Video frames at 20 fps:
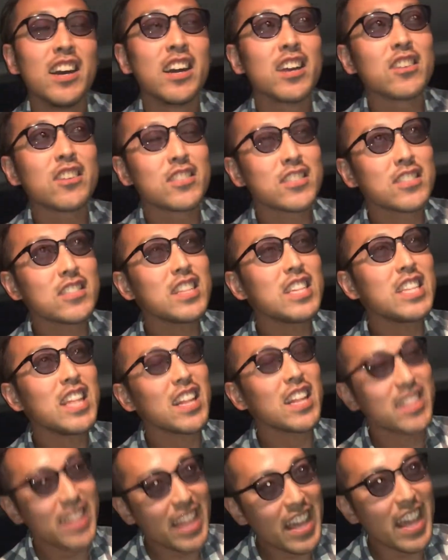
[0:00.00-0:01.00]
薬
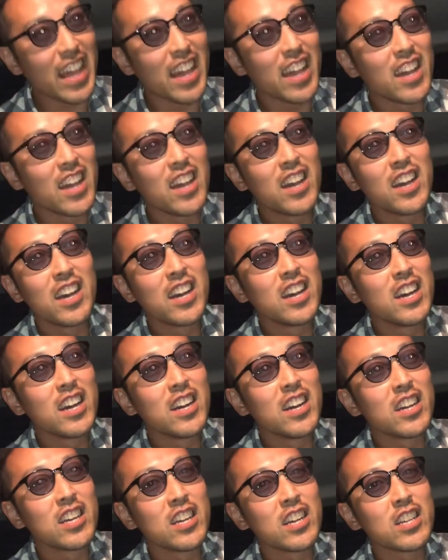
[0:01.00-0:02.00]
なんで、
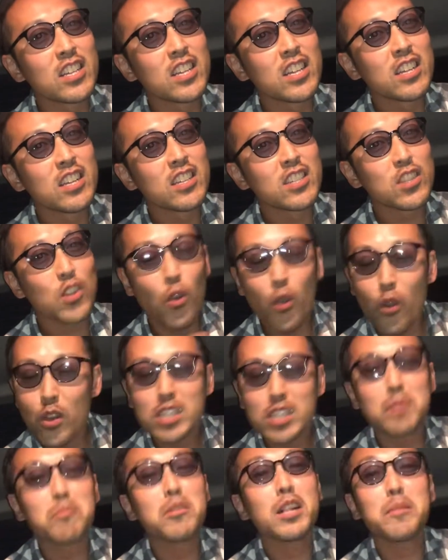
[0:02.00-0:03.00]
処方
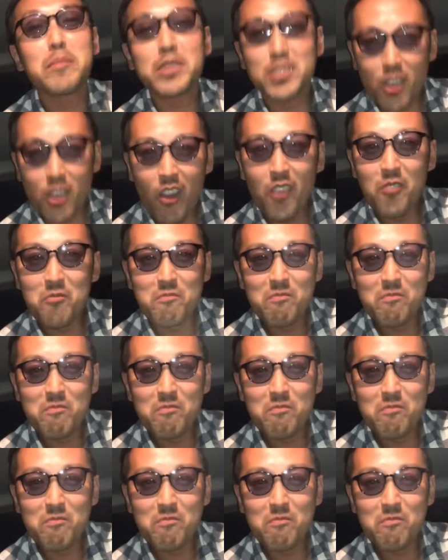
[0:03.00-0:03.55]
してもらいましょ